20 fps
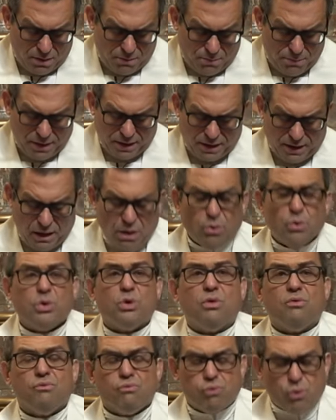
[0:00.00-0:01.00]
perché lui
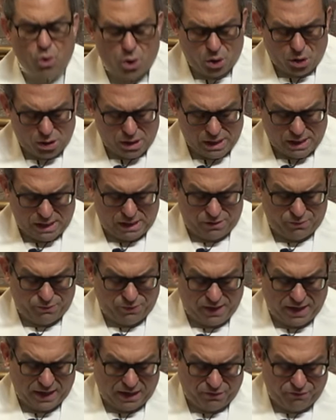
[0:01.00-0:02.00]
non vuole
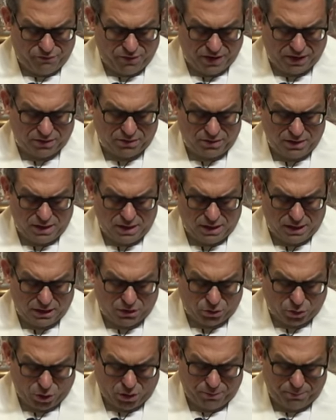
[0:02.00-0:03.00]
far avvertire
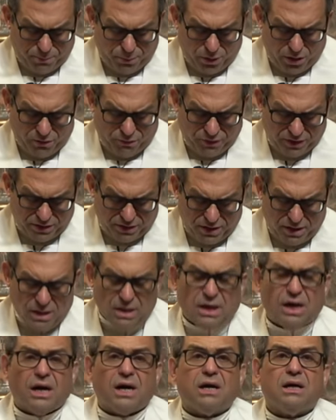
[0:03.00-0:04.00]
troppo la
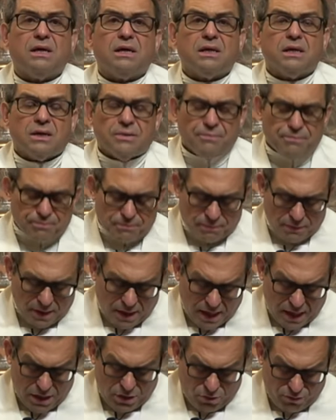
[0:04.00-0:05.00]
fatica
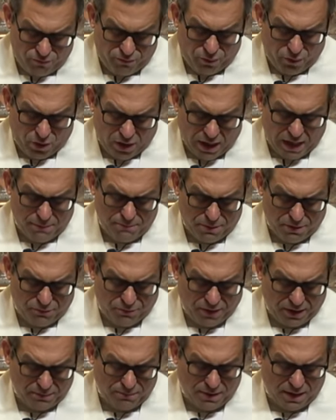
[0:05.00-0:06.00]
e non vorrebbe
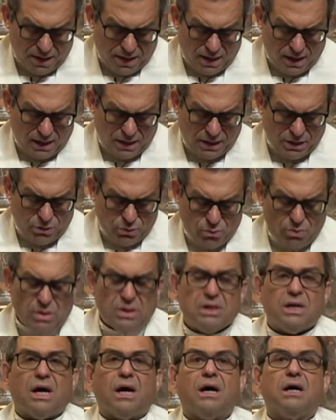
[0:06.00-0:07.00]
far mancare
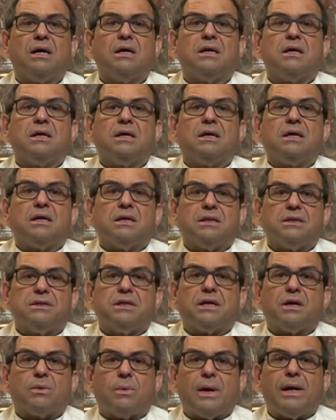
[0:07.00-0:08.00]
nulla
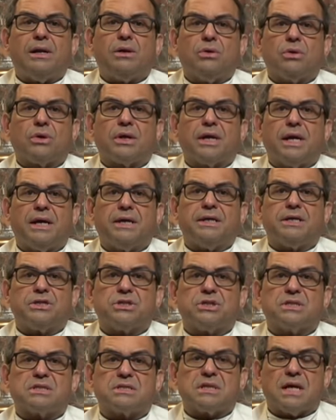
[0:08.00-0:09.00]
di quello che è
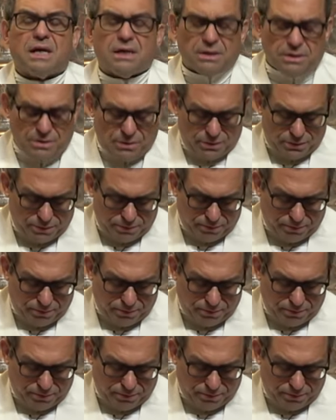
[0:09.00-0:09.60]
necessario